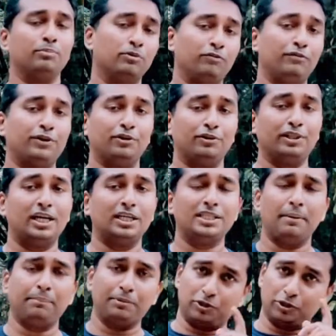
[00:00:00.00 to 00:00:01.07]
মূল ভিডিওতে আসি
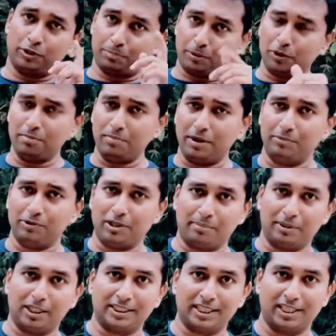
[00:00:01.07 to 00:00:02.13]
আপনি যদি প্রথমবারের মতো
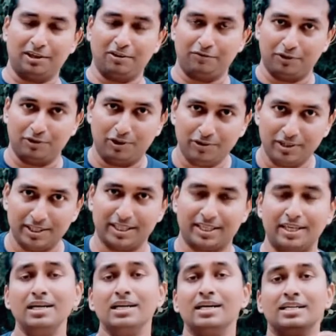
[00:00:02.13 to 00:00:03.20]
আমাদের চ্যানেলে ভিউয়ার হয়ে থাকেন